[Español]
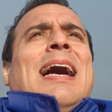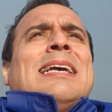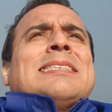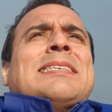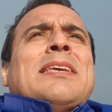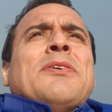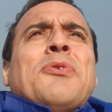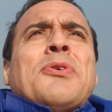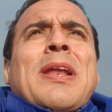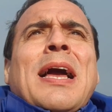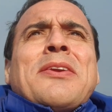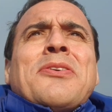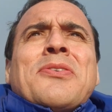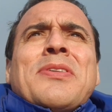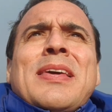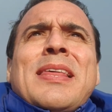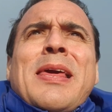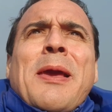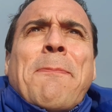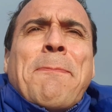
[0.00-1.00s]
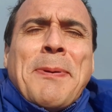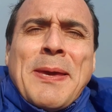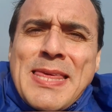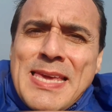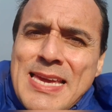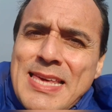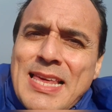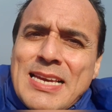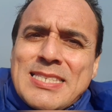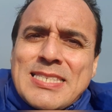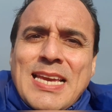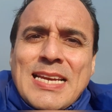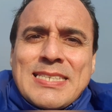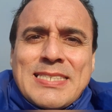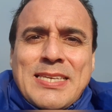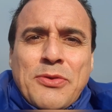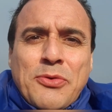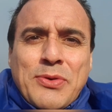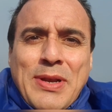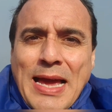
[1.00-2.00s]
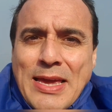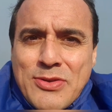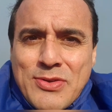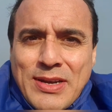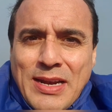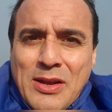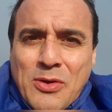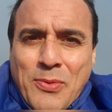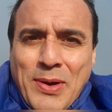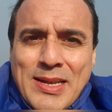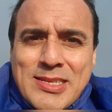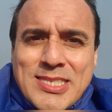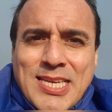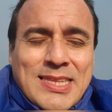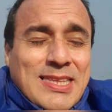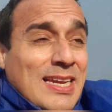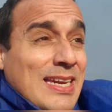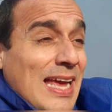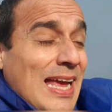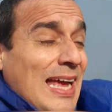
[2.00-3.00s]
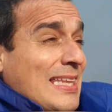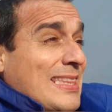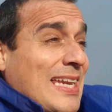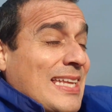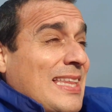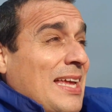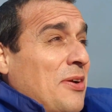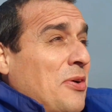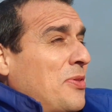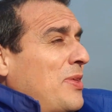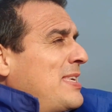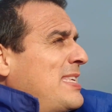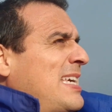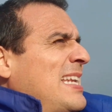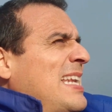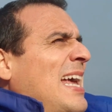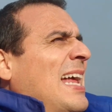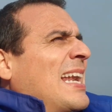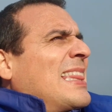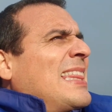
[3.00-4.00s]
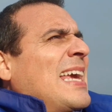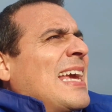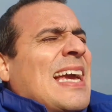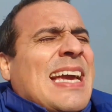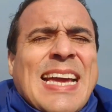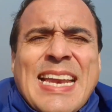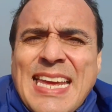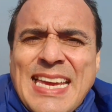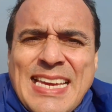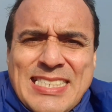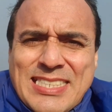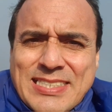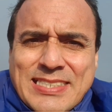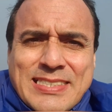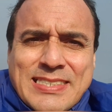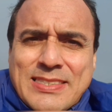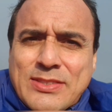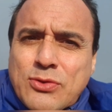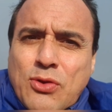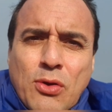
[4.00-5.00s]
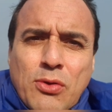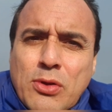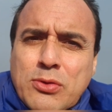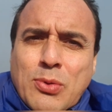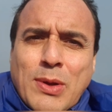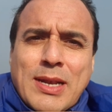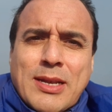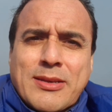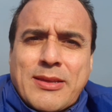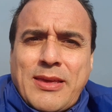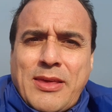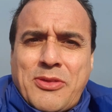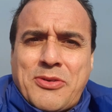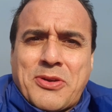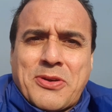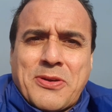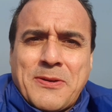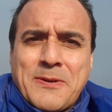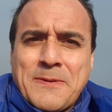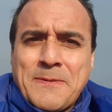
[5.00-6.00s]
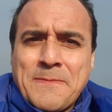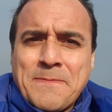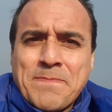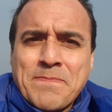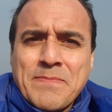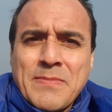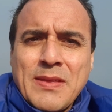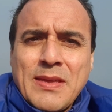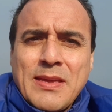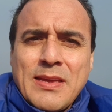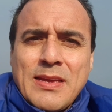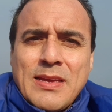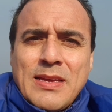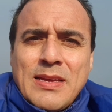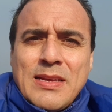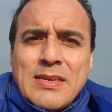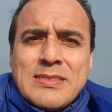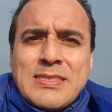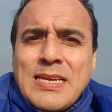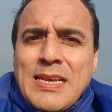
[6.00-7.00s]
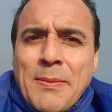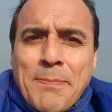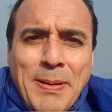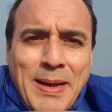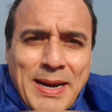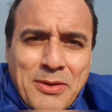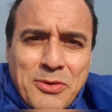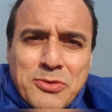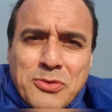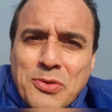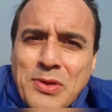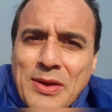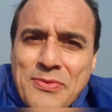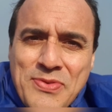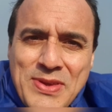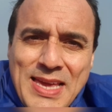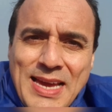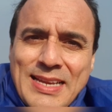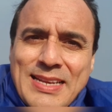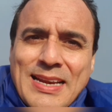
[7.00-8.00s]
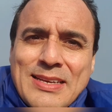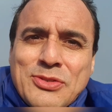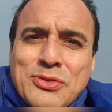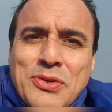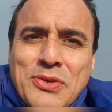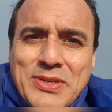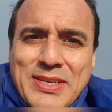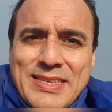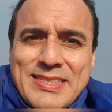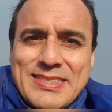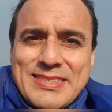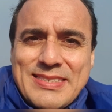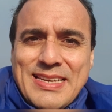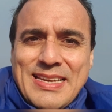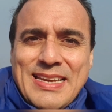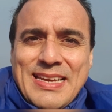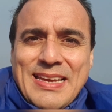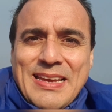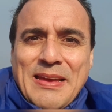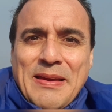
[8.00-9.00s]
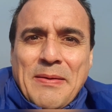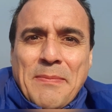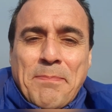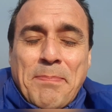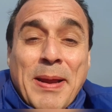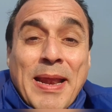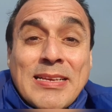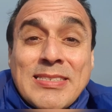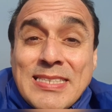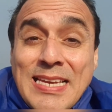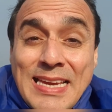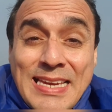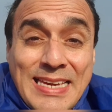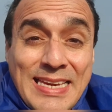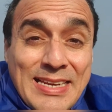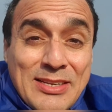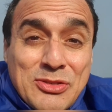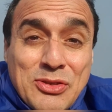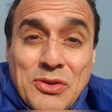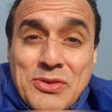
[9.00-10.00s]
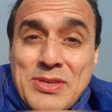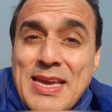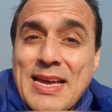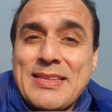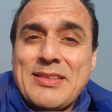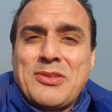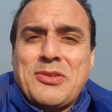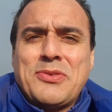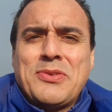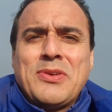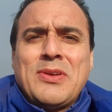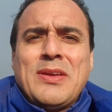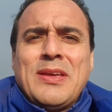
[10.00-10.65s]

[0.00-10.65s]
ha sido un año de despedidas y ha sido un año en el cual Satanás ha tratado de llenar de gris todo tu alrededor. Sin embargo, todavía hay razones para seguir soñando,